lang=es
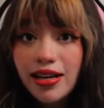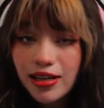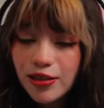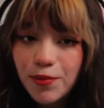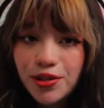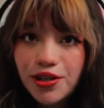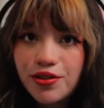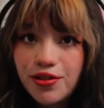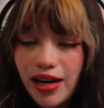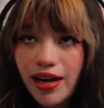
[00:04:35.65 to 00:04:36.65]

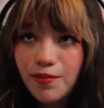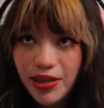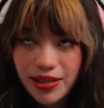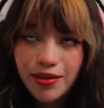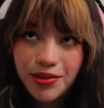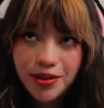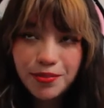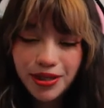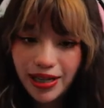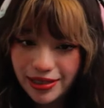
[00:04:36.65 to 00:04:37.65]
respondiendo a básicamente
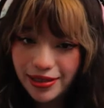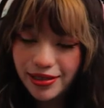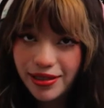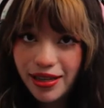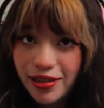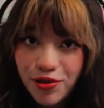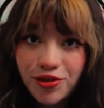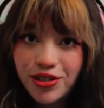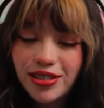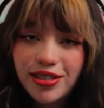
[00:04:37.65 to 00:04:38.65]
pues las necesidades que
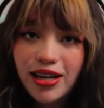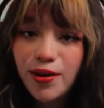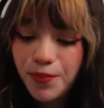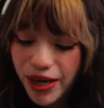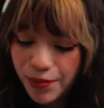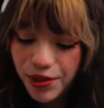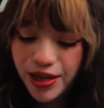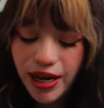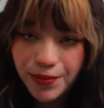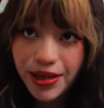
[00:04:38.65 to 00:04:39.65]
ustedes tengan para
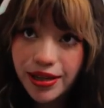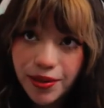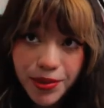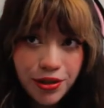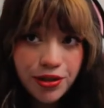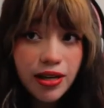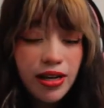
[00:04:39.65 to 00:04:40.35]
poder aprender mejor.